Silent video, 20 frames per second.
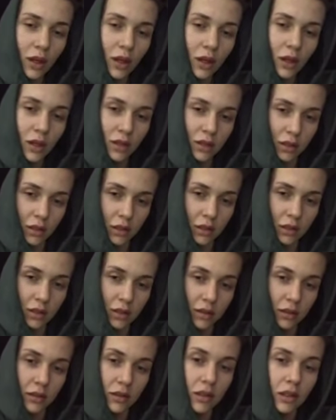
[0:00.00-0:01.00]
Где
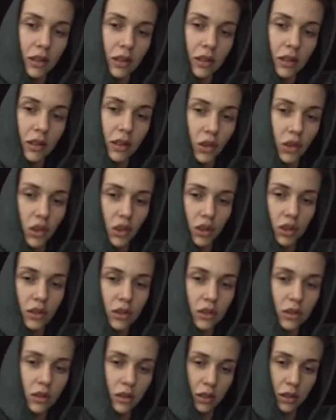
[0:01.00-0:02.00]
ты?
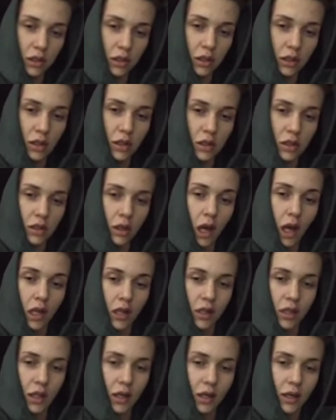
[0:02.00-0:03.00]
Где
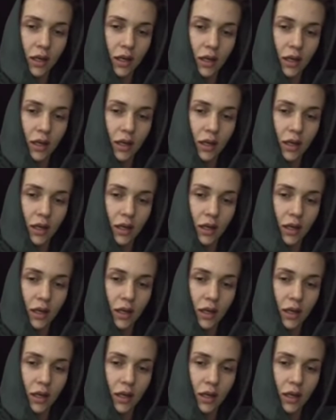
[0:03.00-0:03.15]
Яна?